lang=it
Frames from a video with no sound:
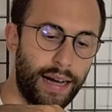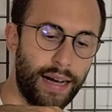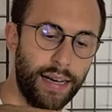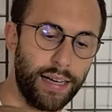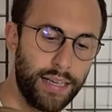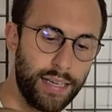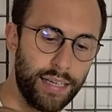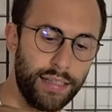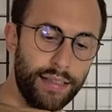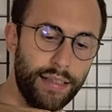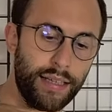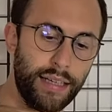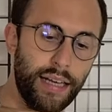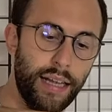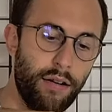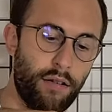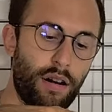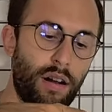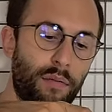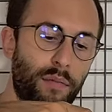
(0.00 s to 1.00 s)
anche di
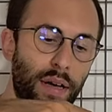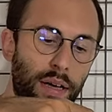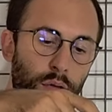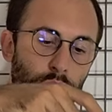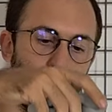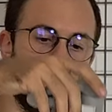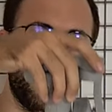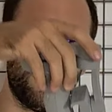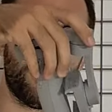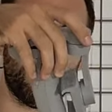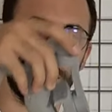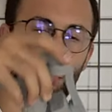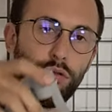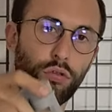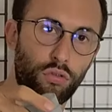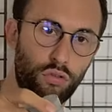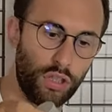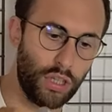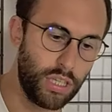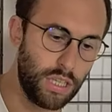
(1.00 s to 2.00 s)
chi non ha mai usato
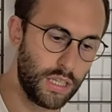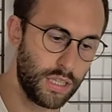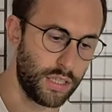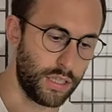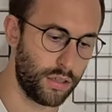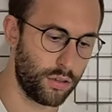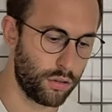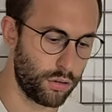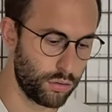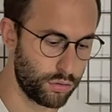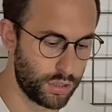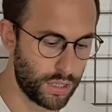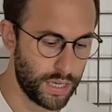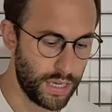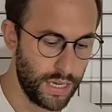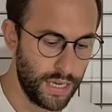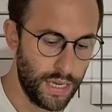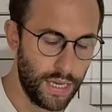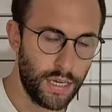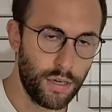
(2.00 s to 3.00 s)
questo genere di
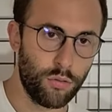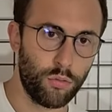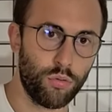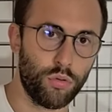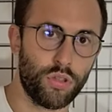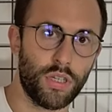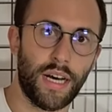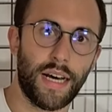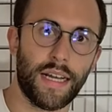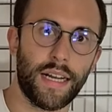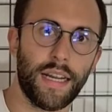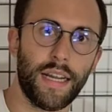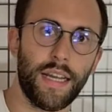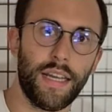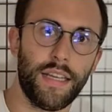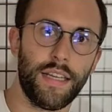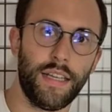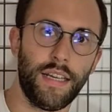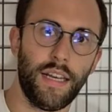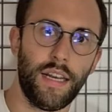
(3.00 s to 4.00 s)
cose
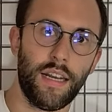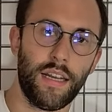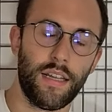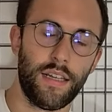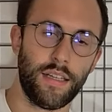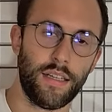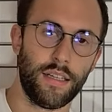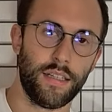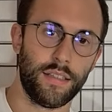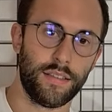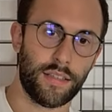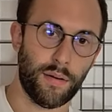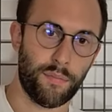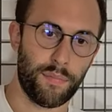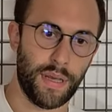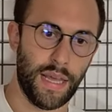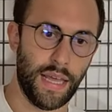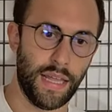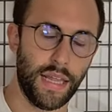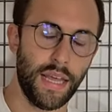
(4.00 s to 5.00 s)
usare il eh,
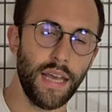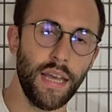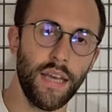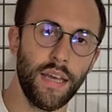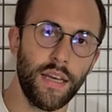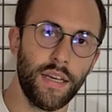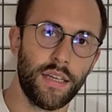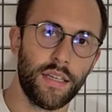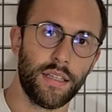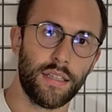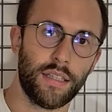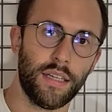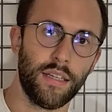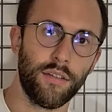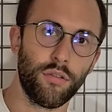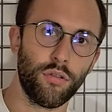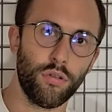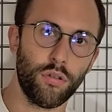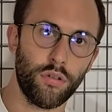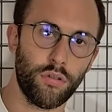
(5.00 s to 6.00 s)
trepiede.
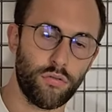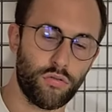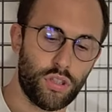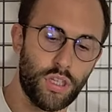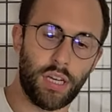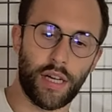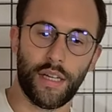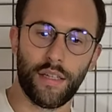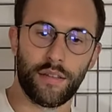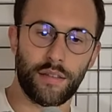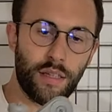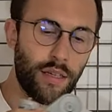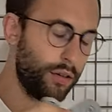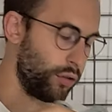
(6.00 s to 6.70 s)
Intanto c'è